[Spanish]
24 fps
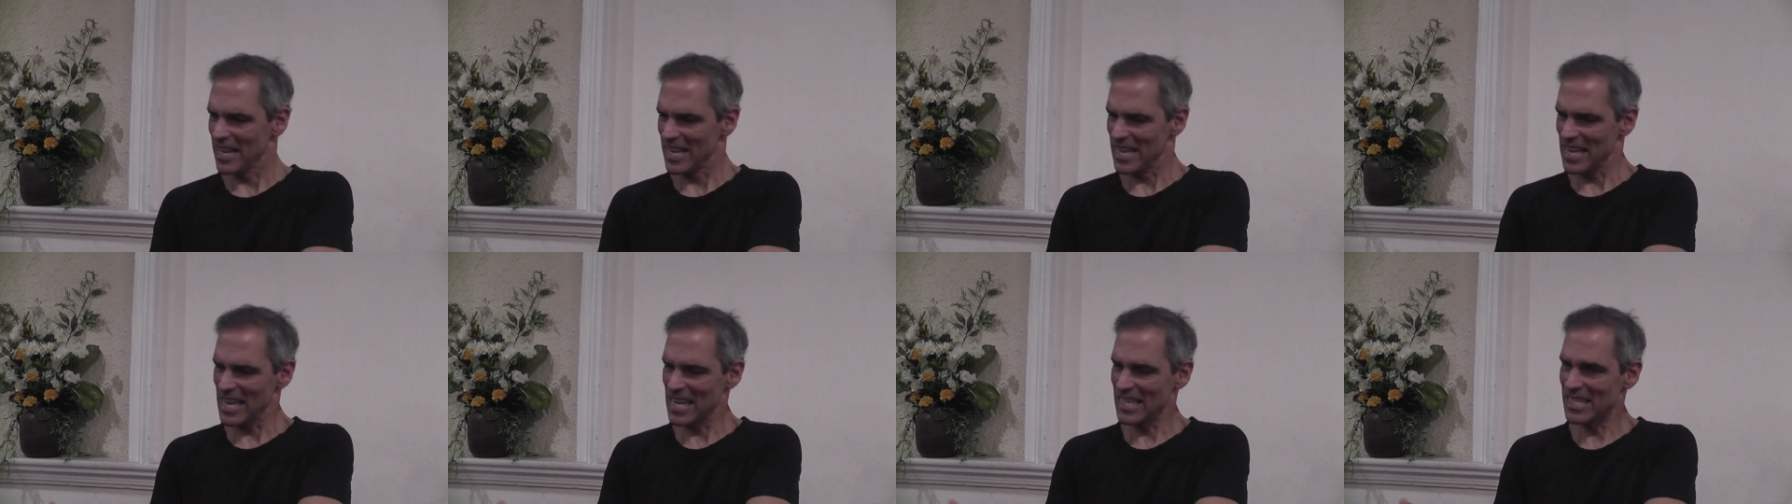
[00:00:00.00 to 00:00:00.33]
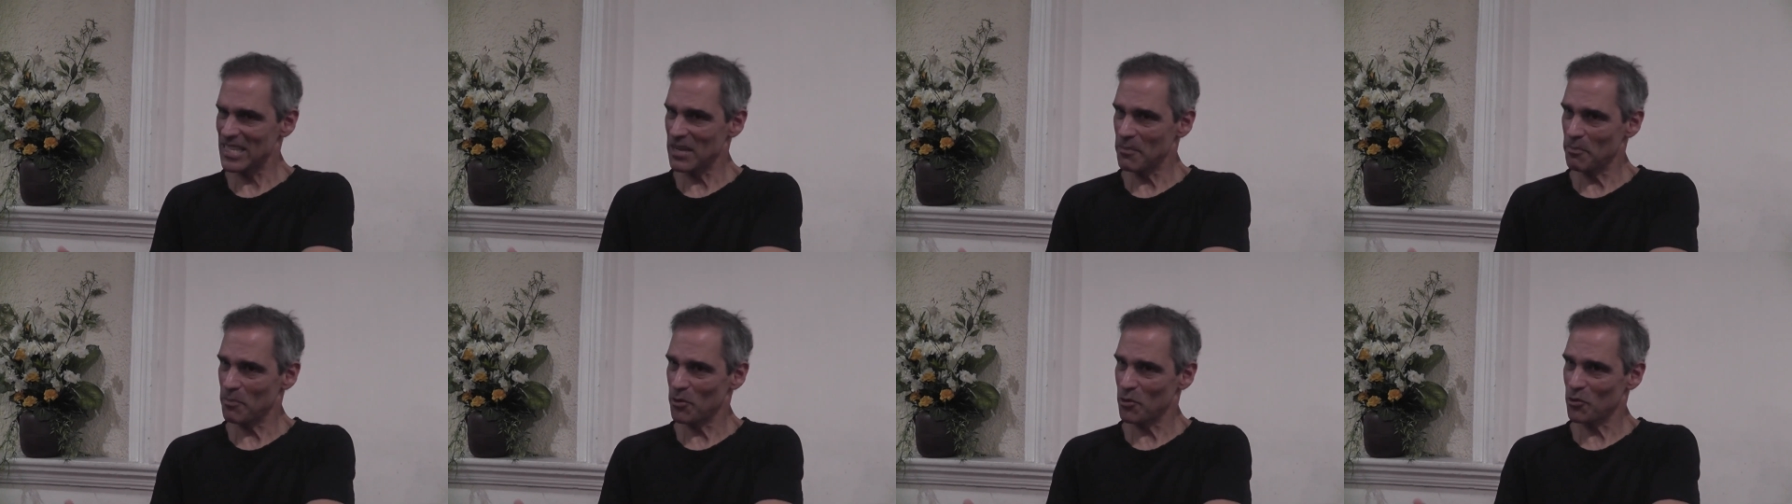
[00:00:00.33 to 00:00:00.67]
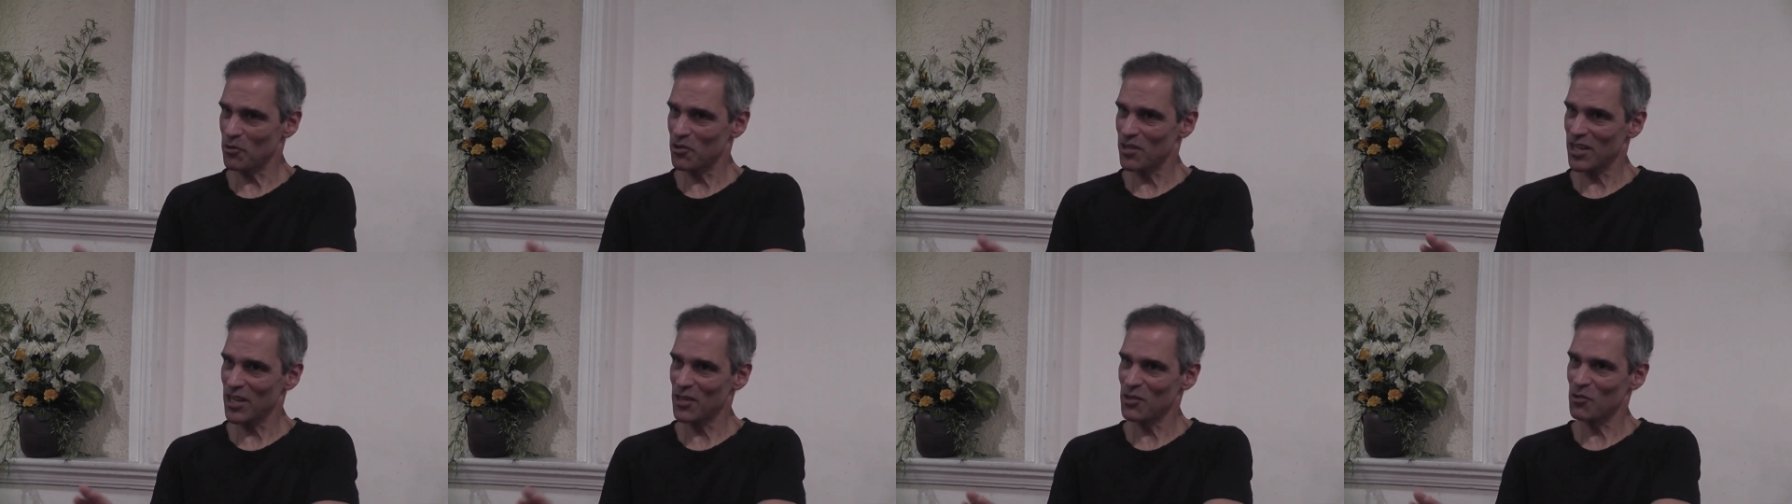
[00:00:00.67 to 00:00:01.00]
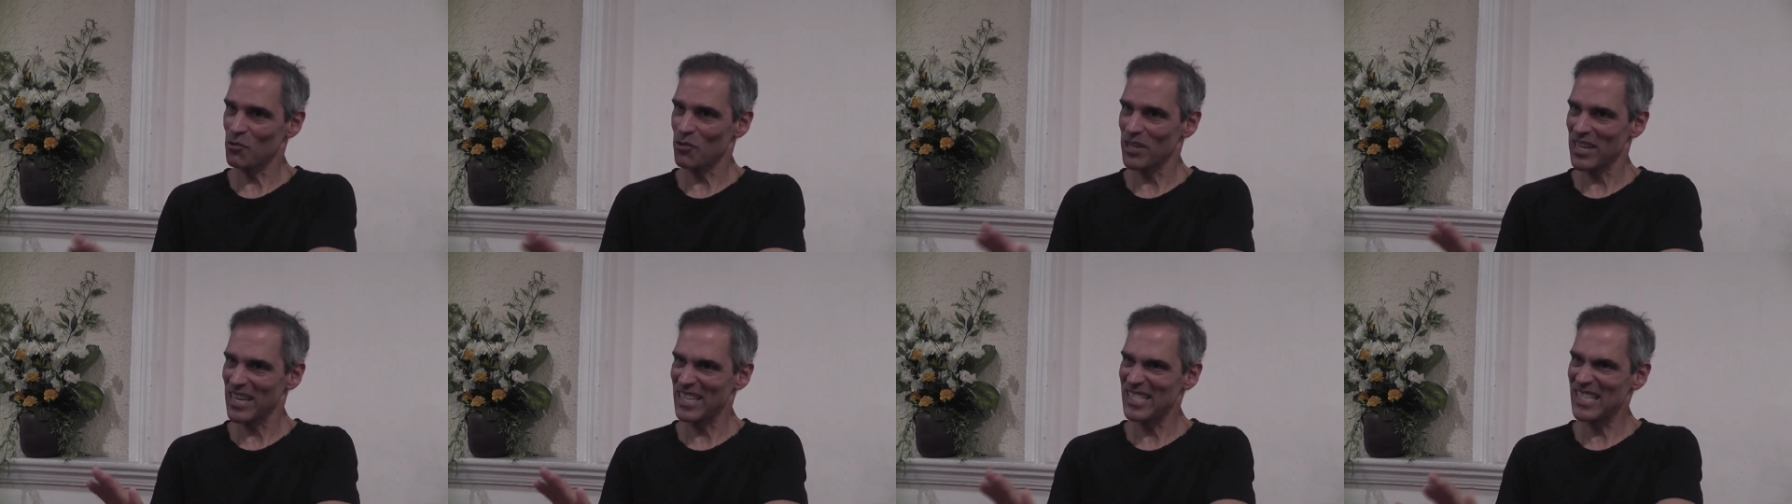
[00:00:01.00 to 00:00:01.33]
Y ese
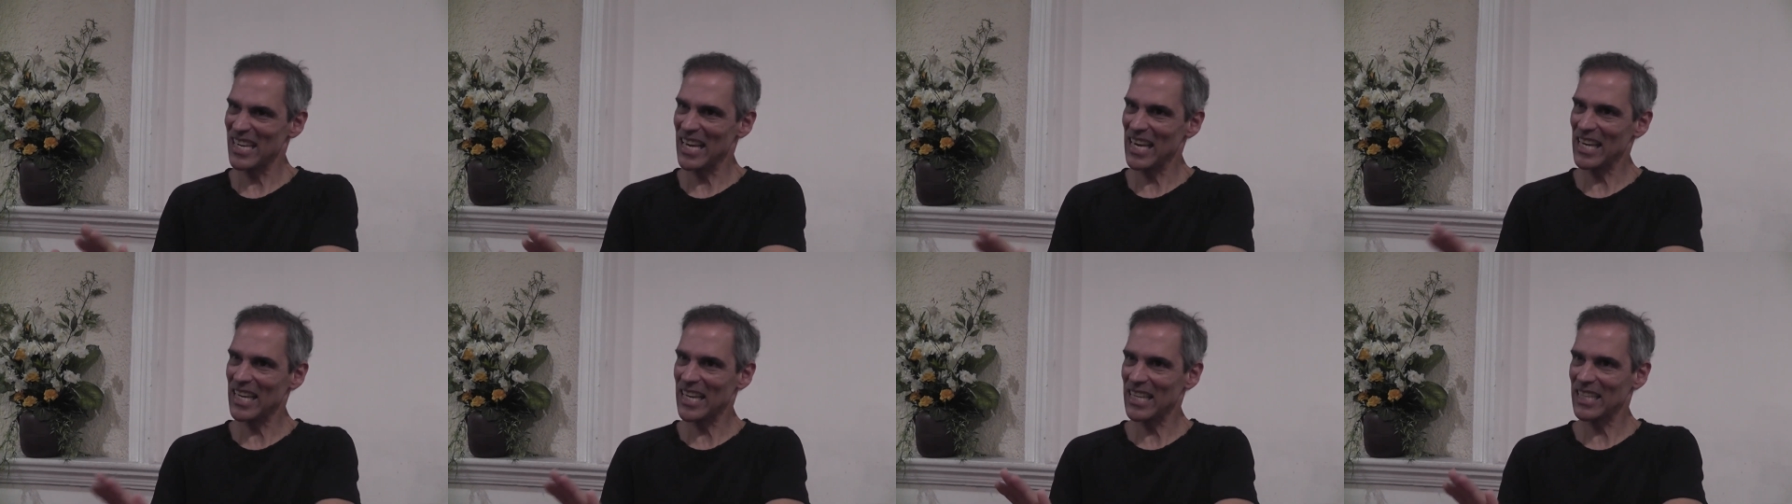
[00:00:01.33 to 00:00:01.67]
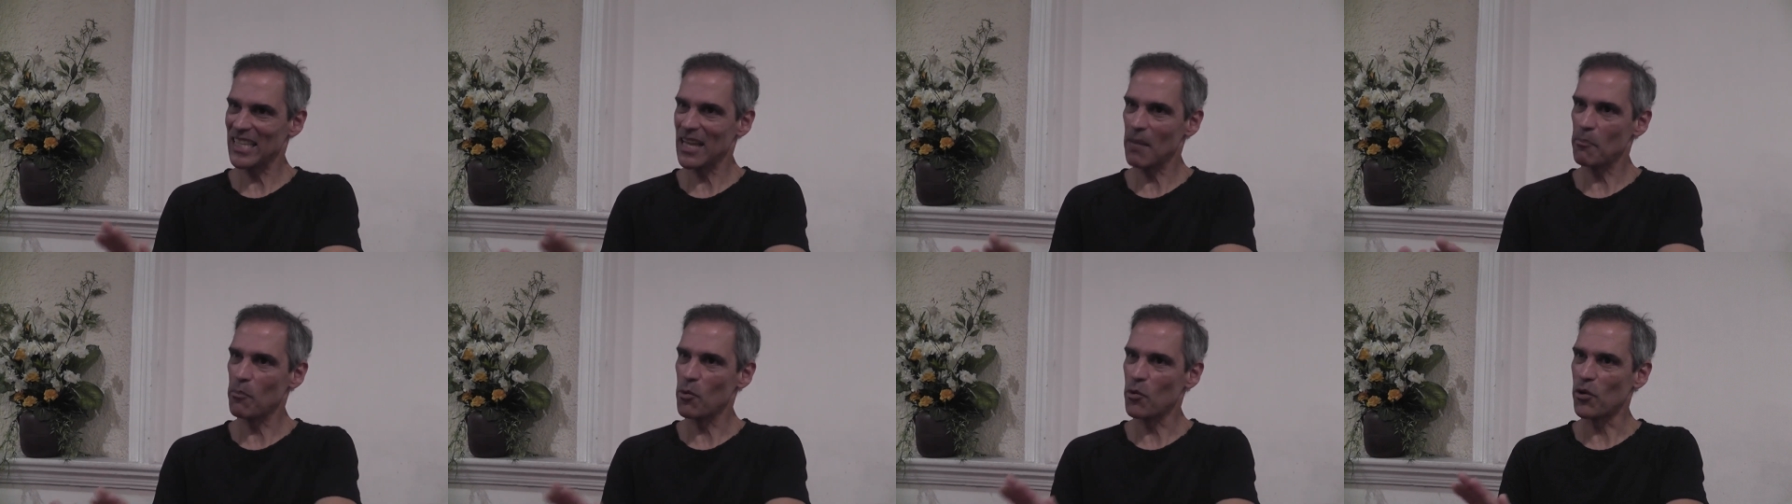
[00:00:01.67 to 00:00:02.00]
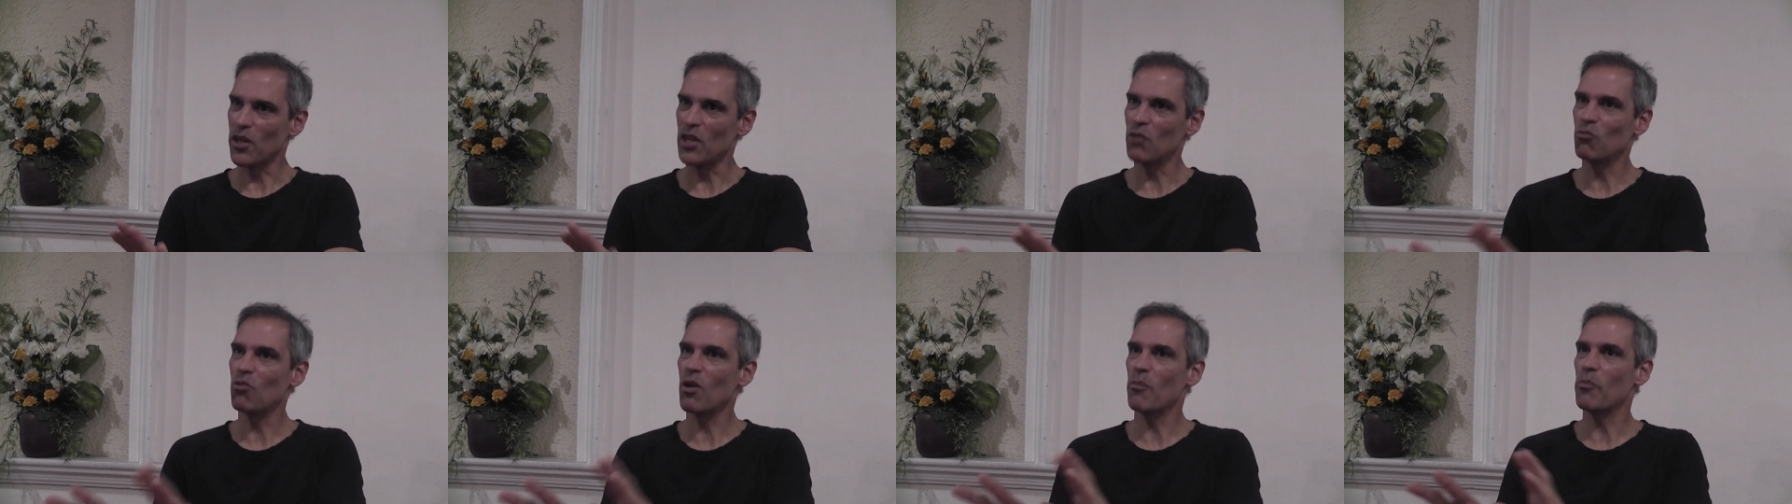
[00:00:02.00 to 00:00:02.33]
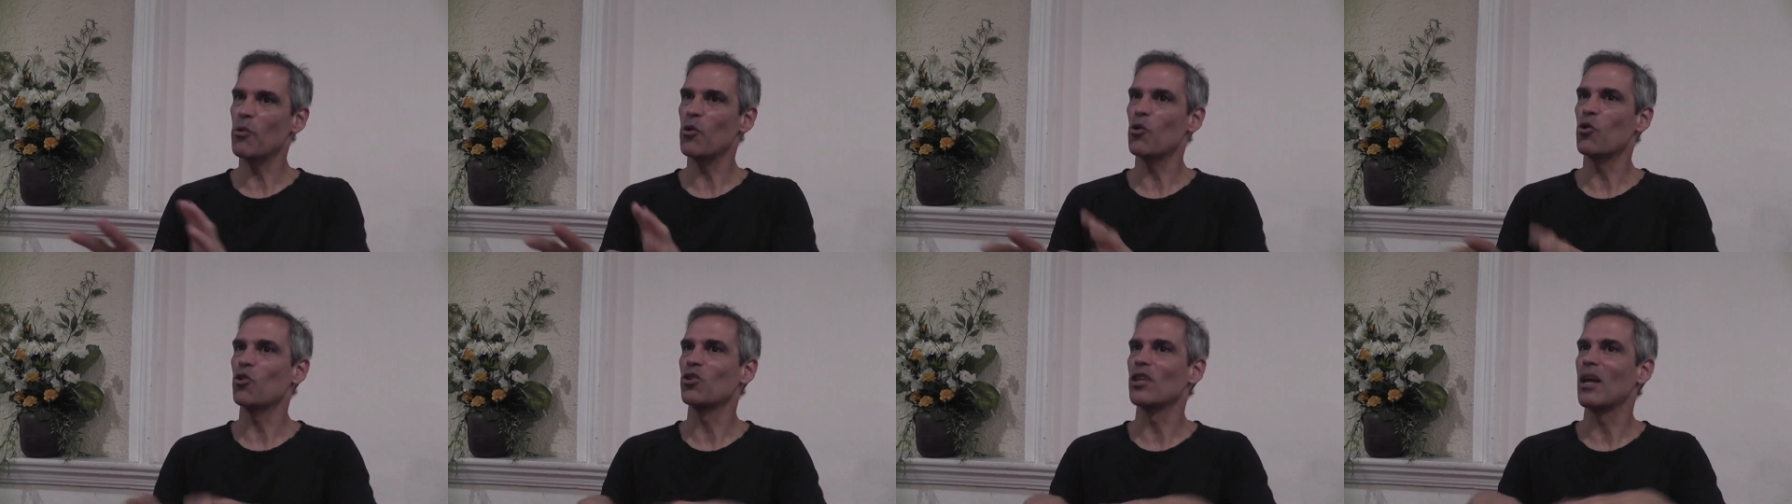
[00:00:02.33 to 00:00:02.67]
proceso, ese es el que está poquito a poco,